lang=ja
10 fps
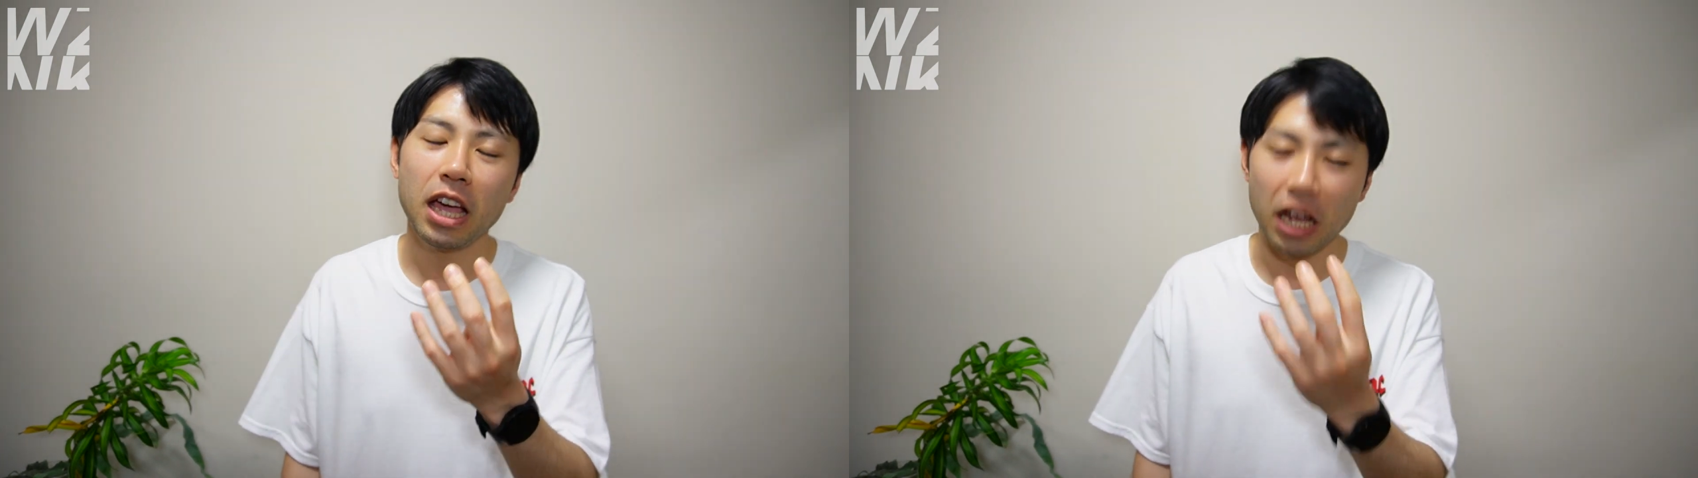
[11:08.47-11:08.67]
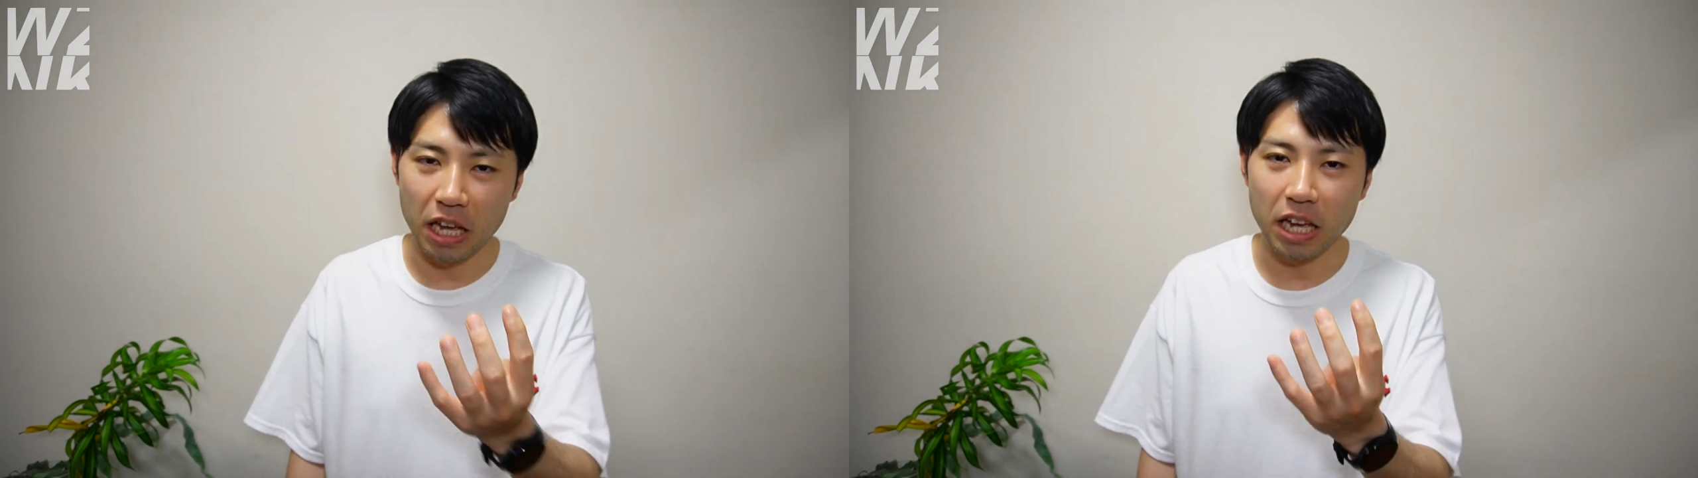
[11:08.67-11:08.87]

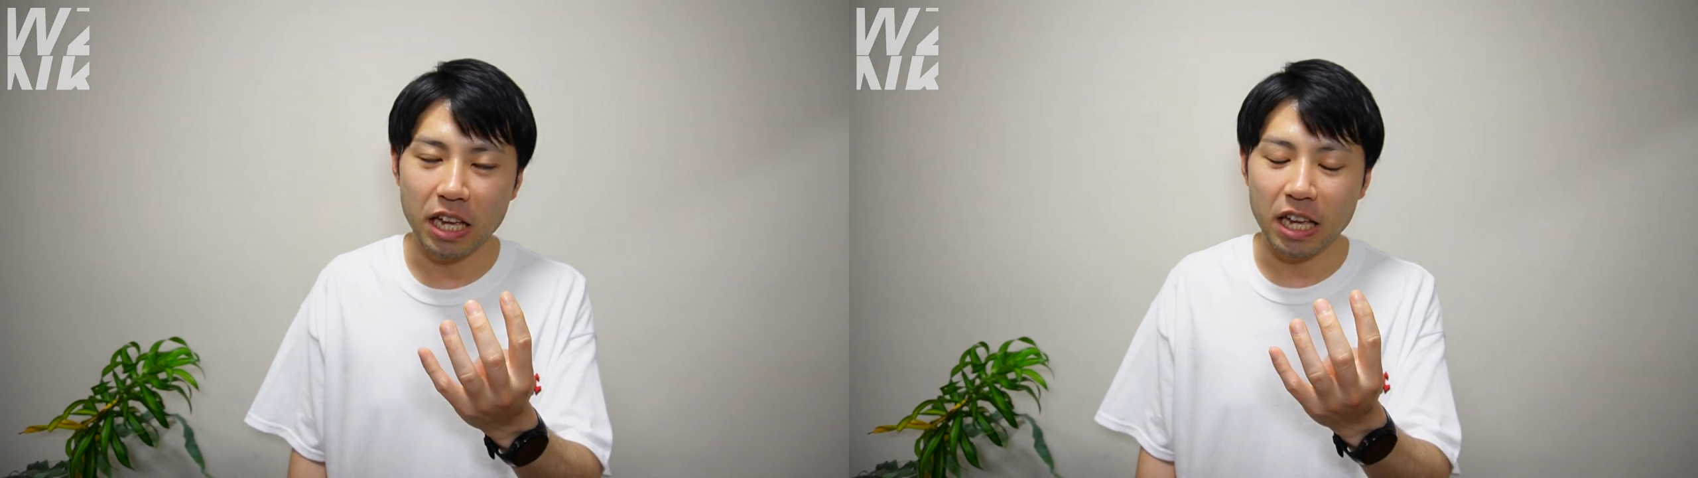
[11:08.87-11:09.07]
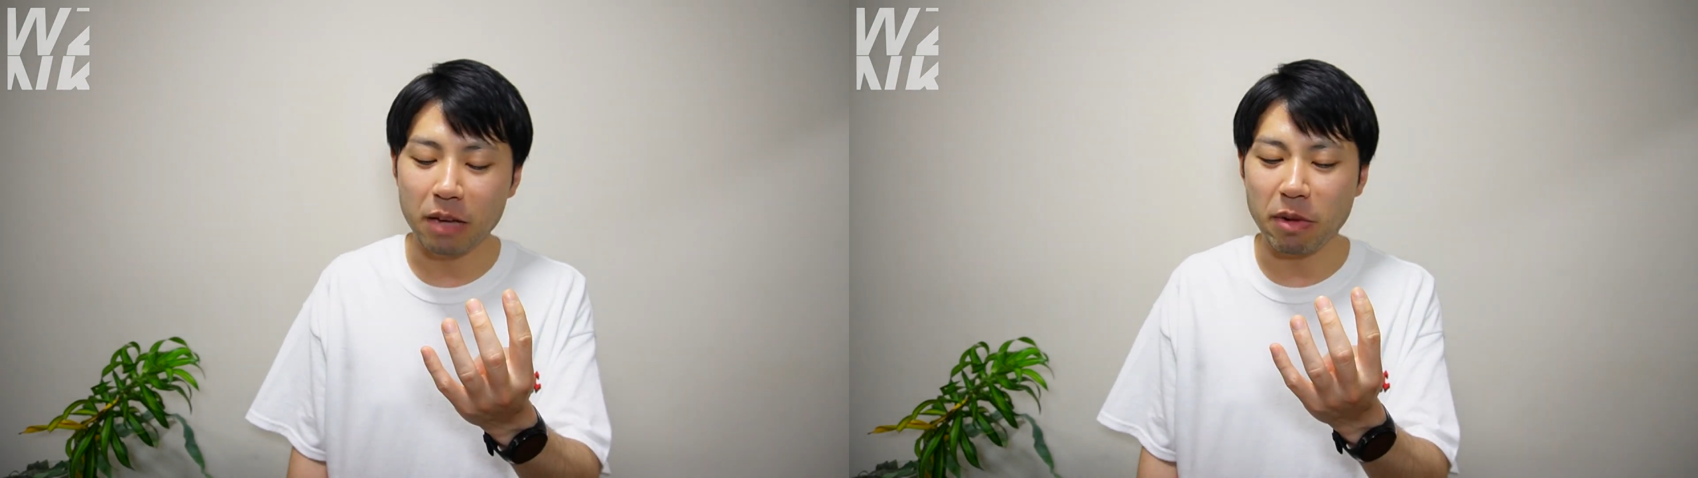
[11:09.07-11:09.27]
はい。
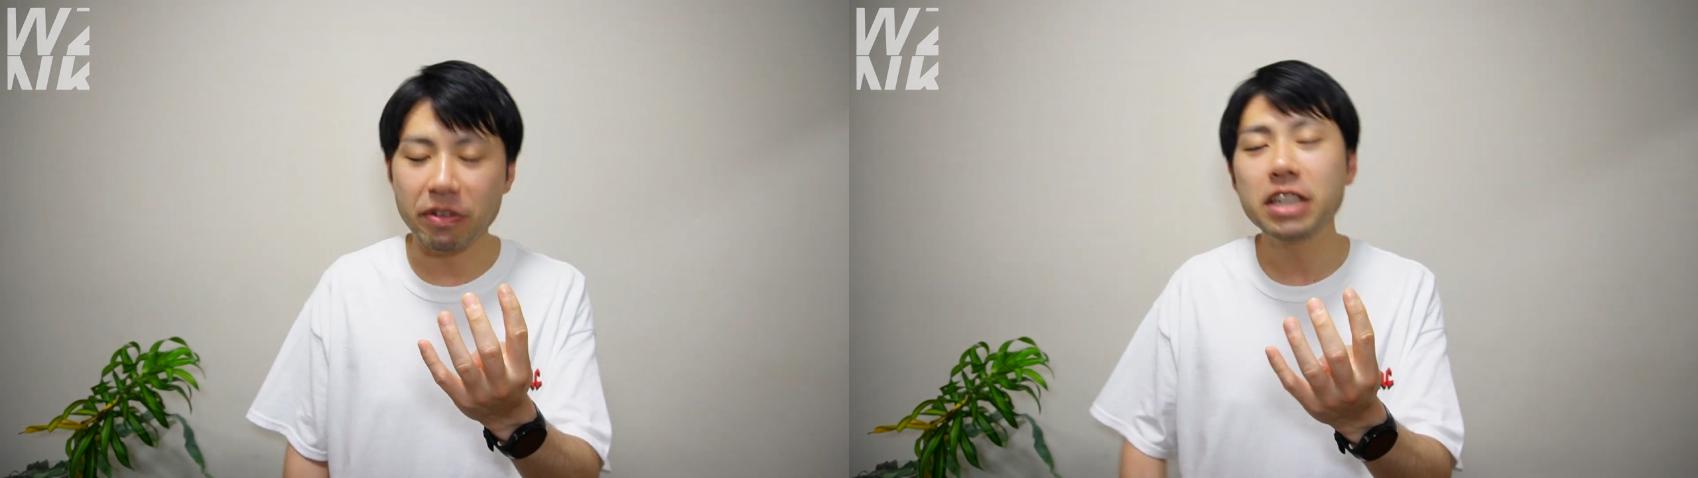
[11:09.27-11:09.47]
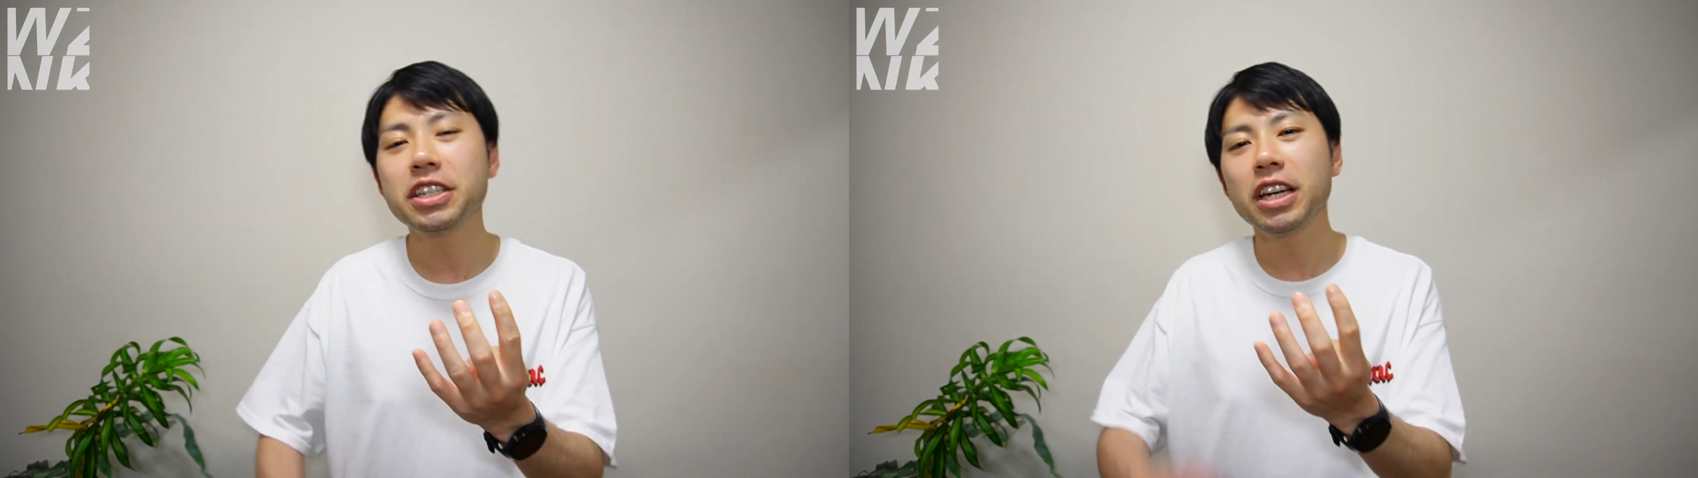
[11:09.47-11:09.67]
えまあ、
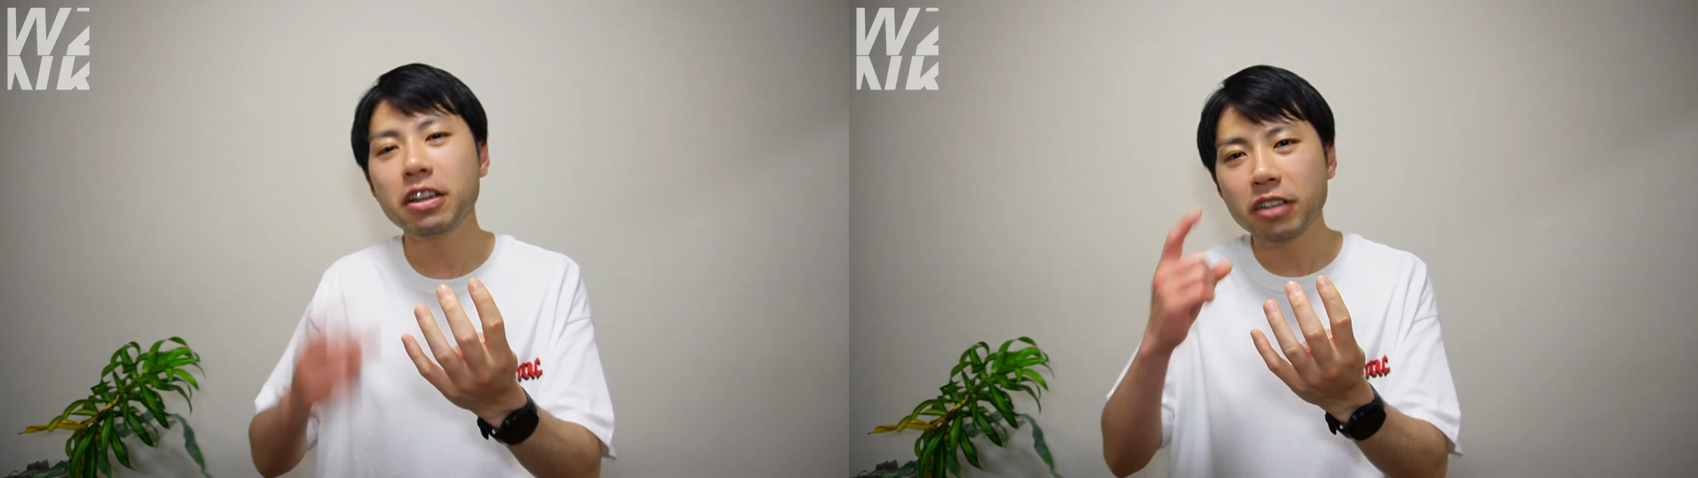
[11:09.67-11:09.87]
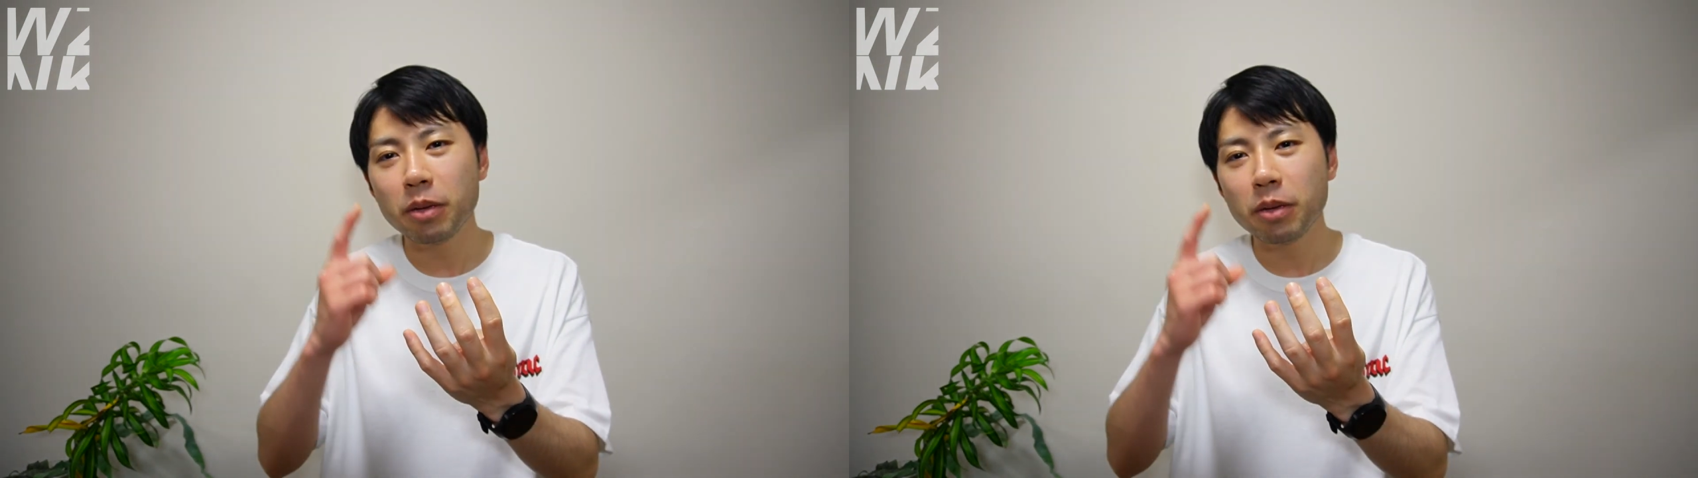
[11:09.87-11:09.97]
フィーチャリング